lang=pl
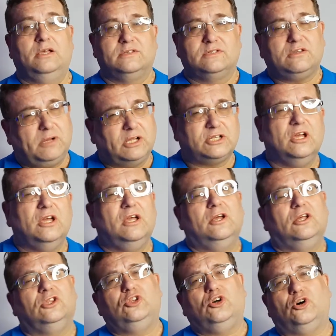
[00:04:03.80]
Zobacz,
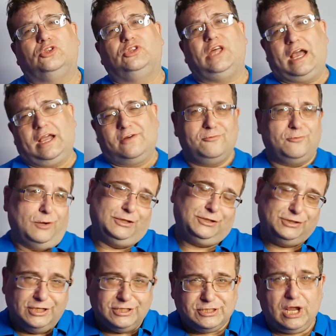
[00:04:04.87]
to tak
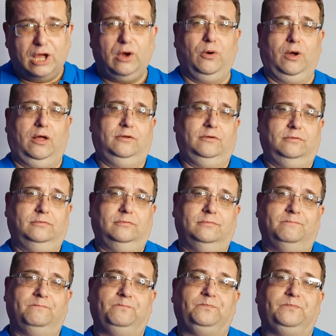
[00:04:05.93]
właśnie działa.
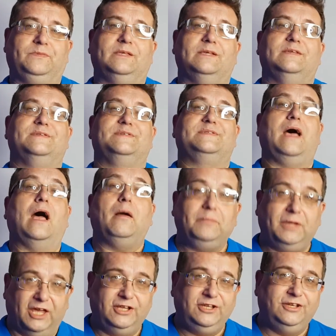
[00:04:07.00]

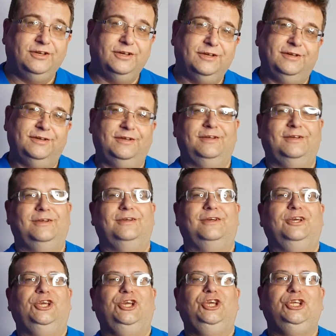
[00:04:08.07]
Zamień
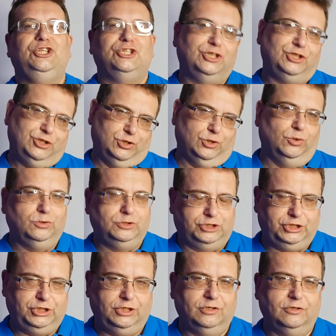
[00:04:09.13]
innych
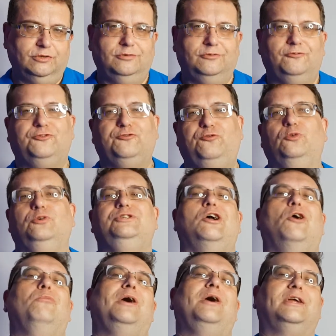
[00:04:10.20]
ludzi w Twój
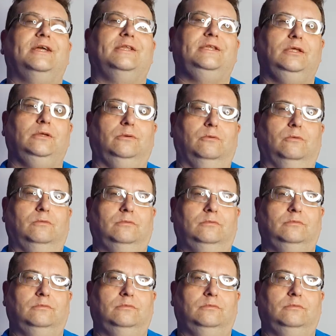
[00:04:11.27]
dział marketingu